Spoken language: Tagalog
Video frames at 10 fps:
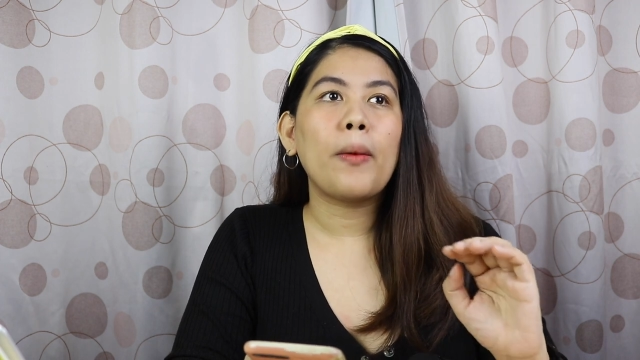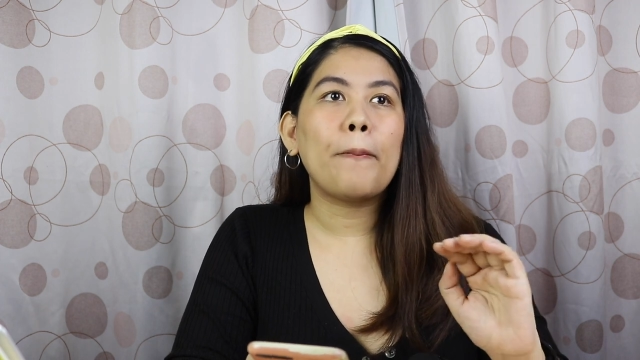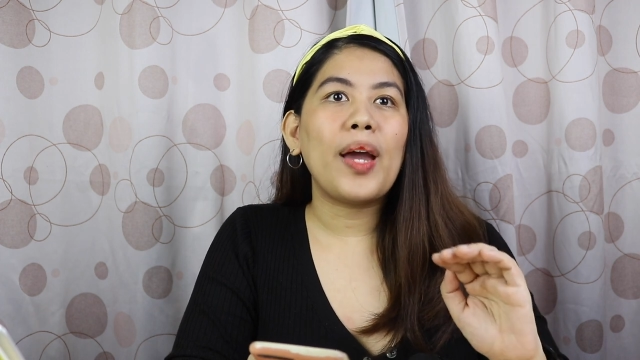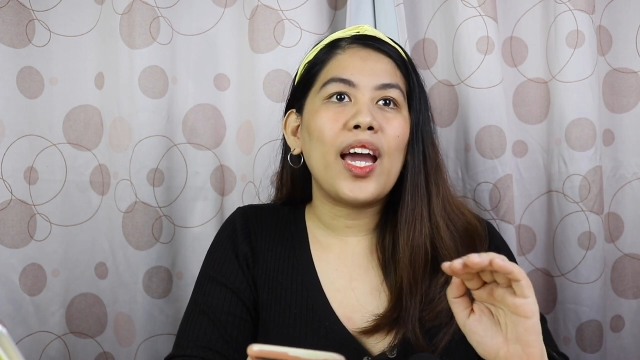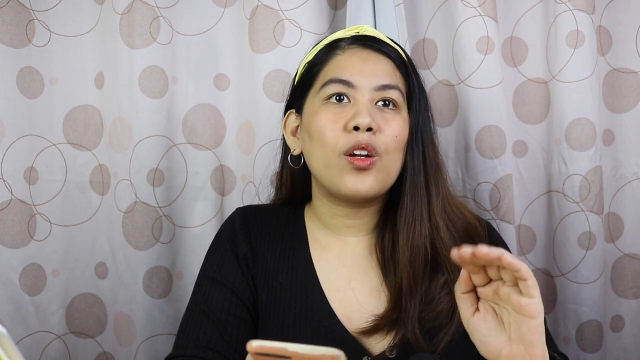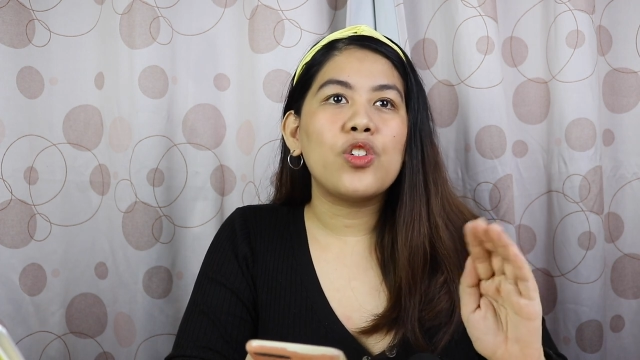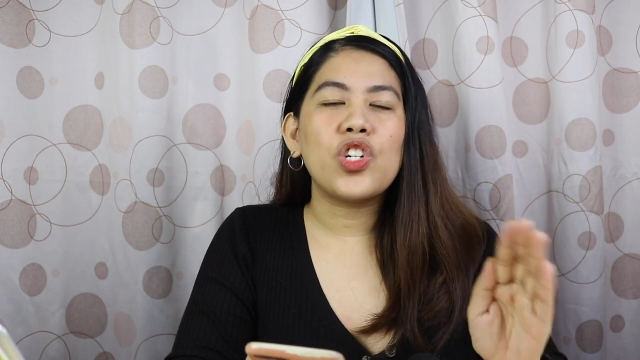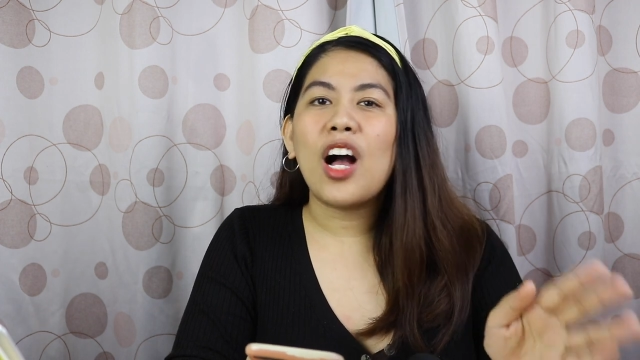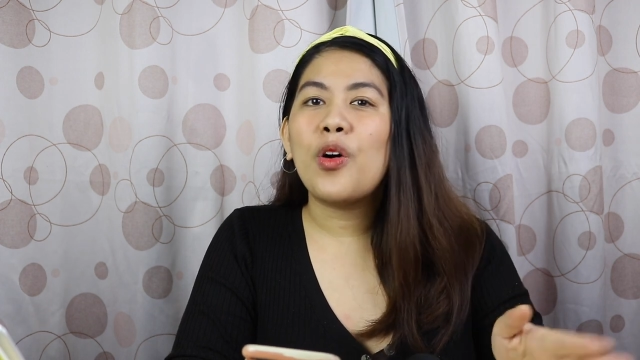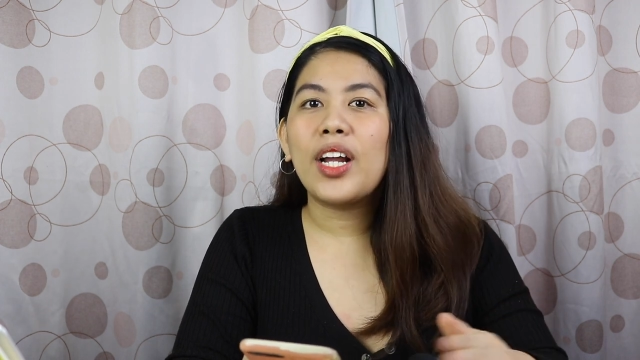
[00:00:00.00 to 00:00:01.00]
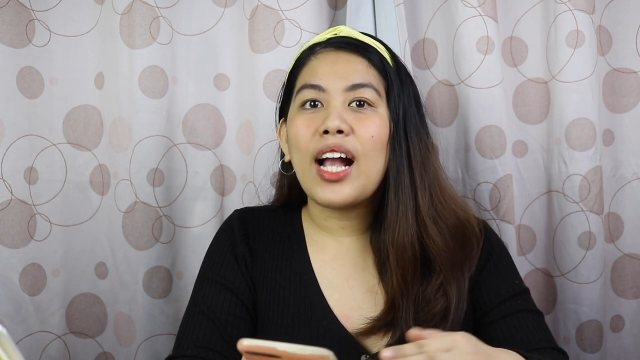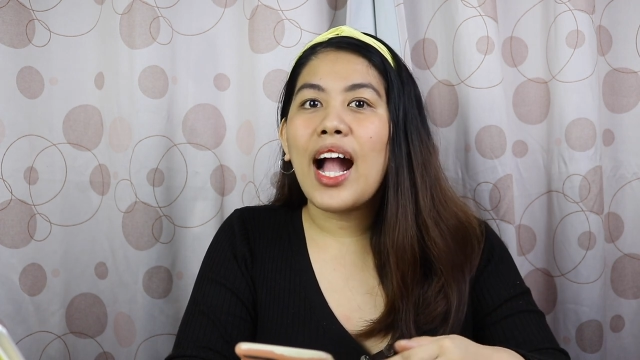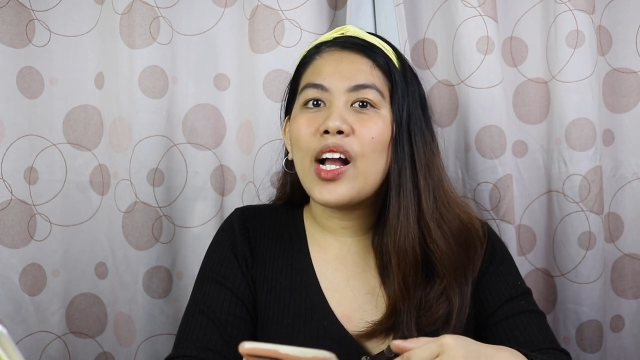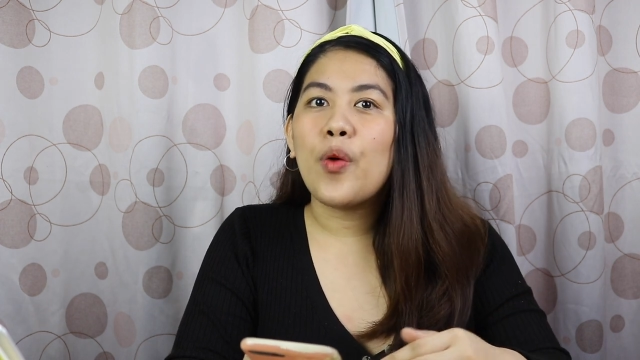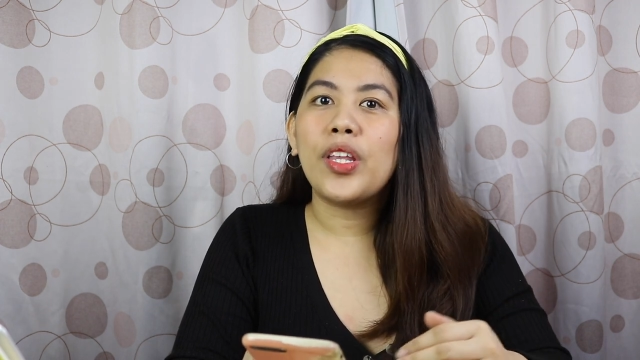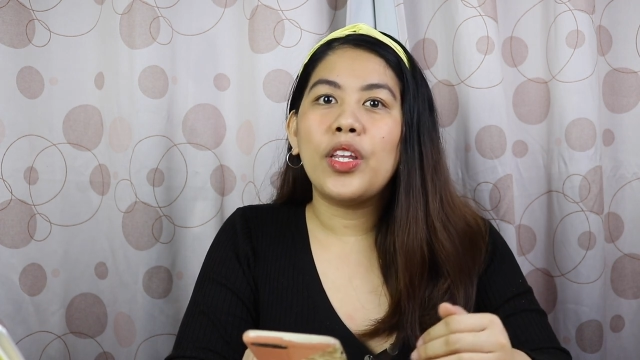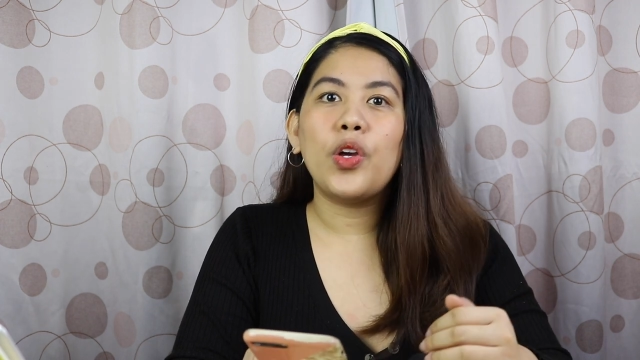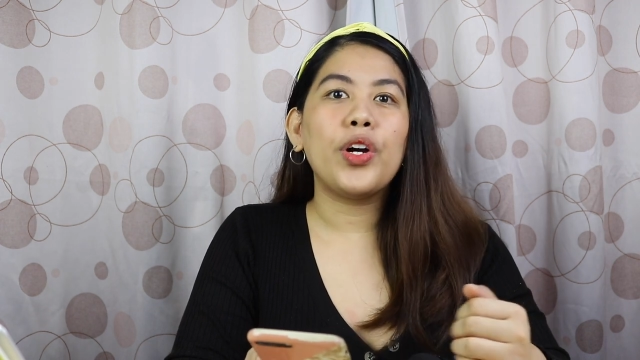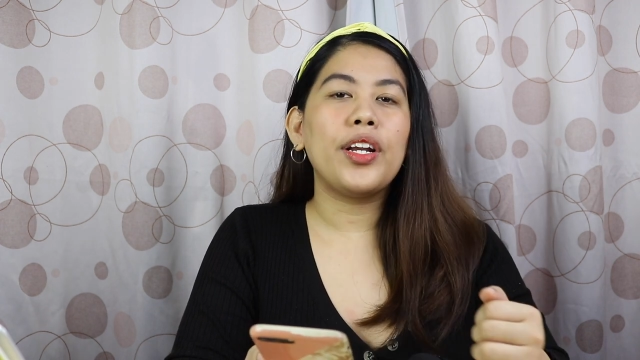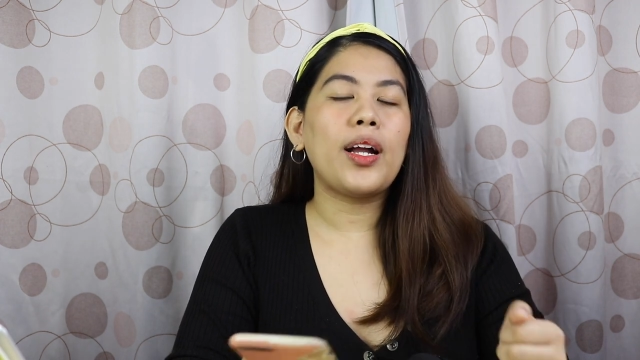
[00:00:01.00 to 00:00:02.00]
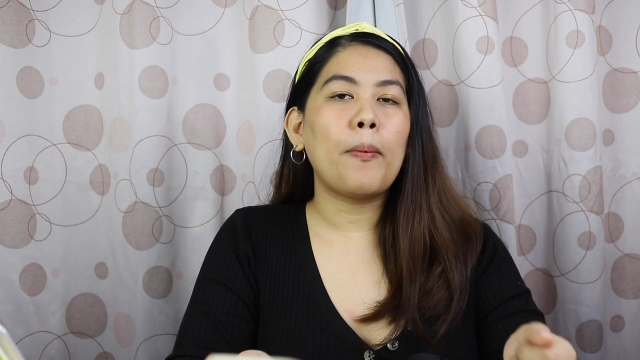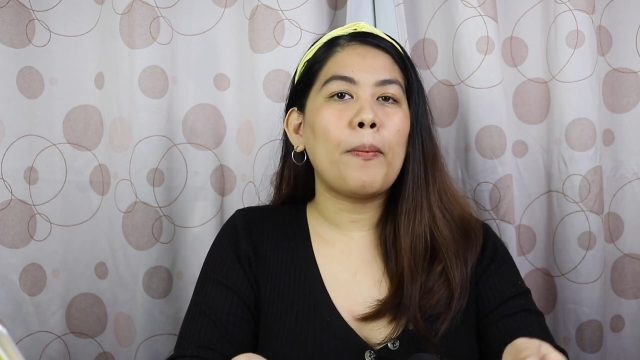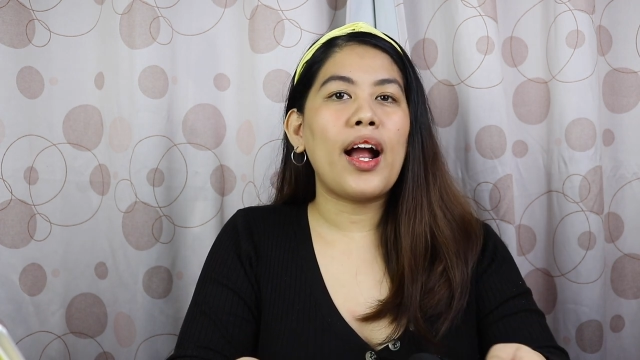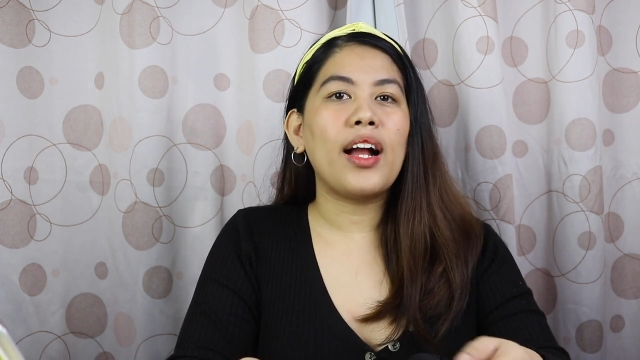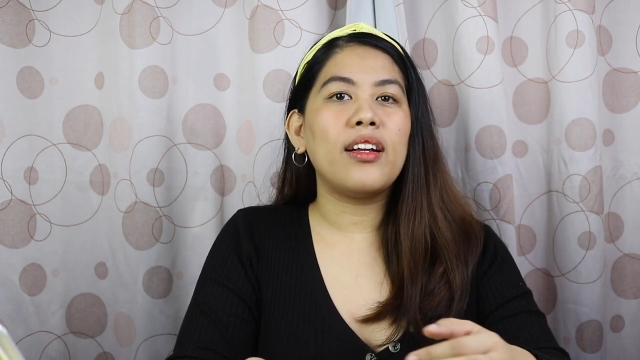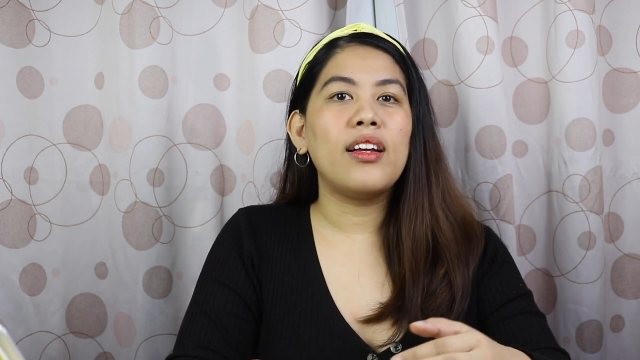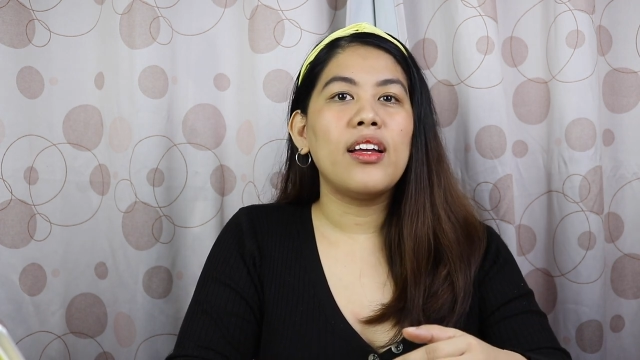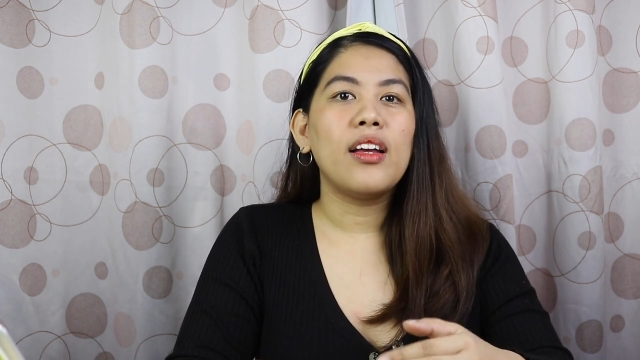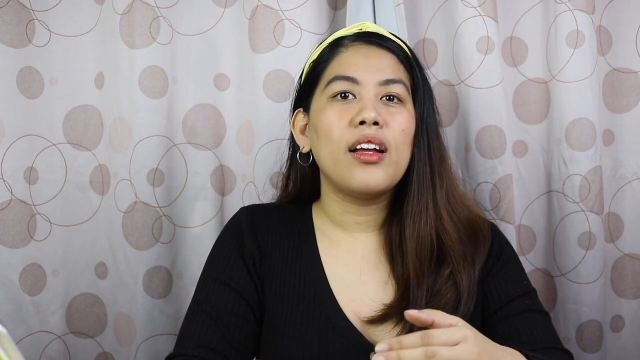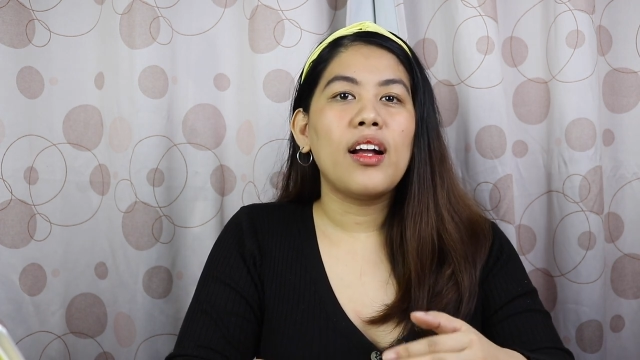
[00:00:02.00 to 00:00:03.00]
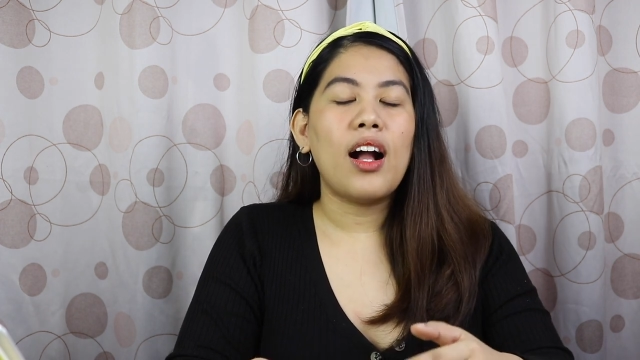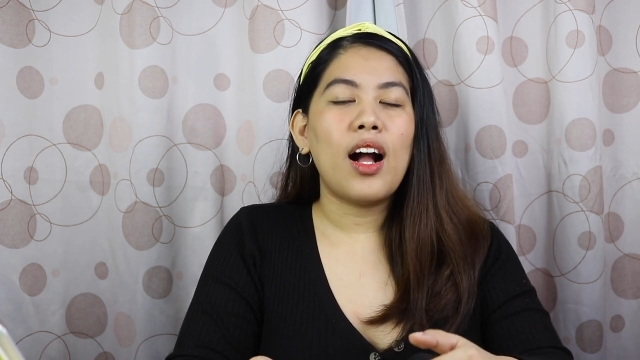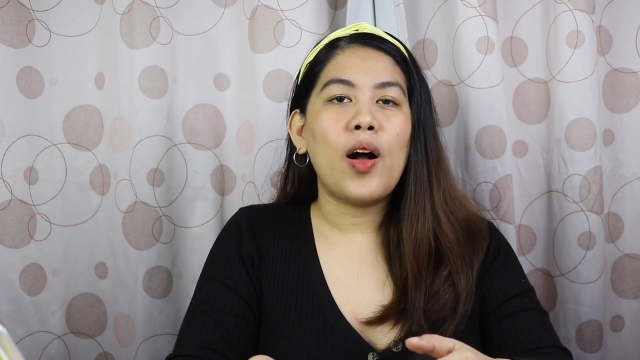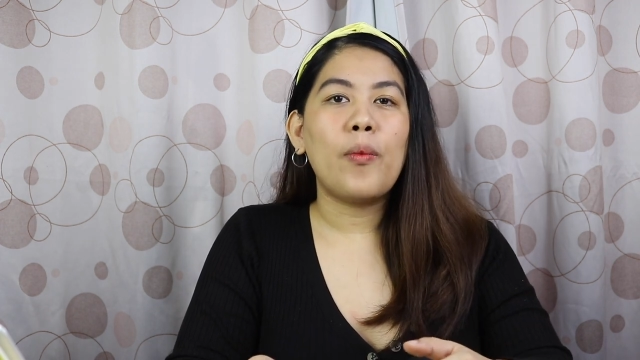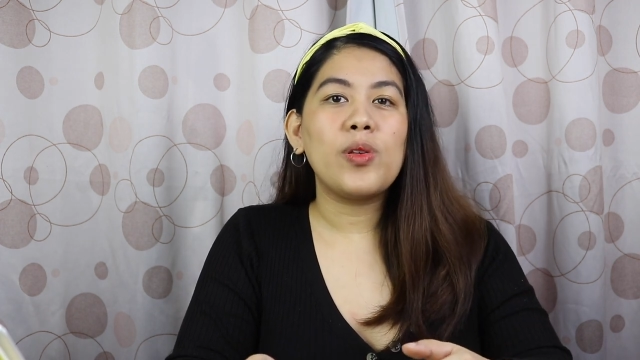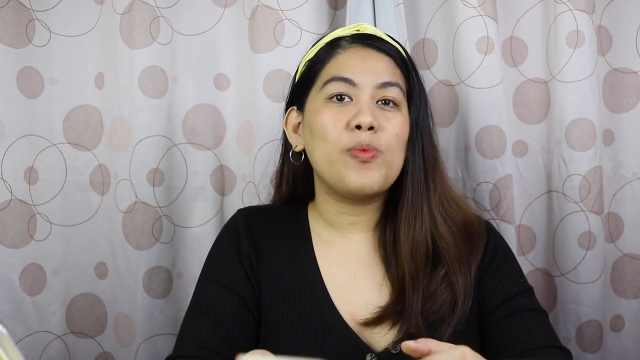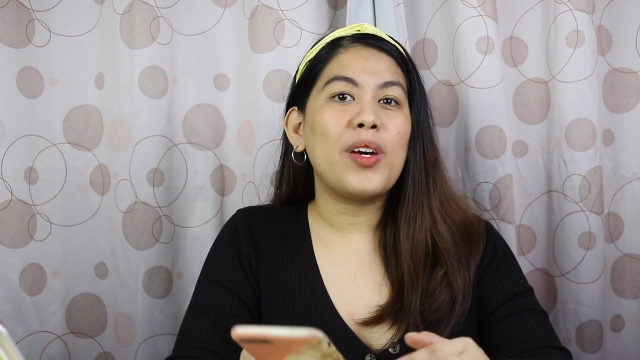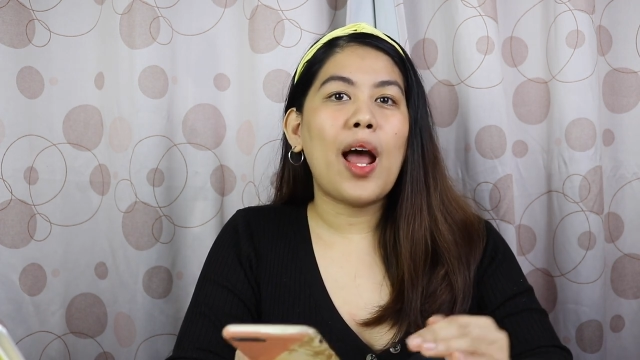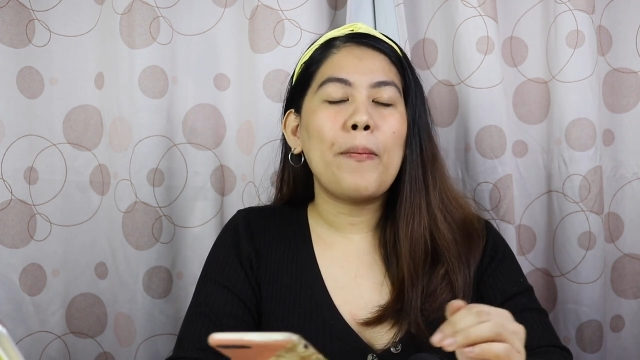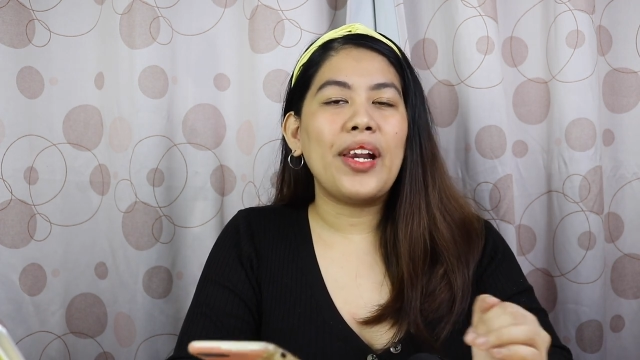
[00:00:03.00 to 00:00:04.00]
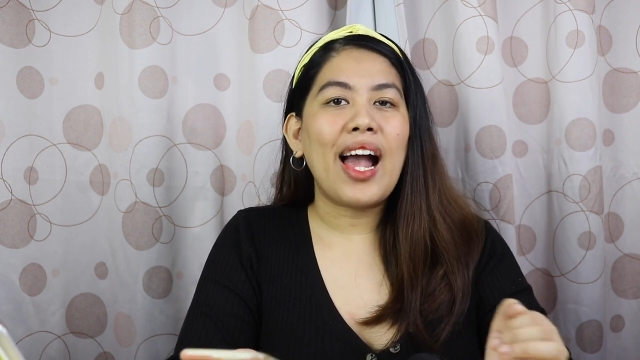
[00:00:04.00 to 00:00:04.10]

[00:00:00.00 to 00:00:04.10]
Pero tsaka ko nagagawin yun kapag um, mas marami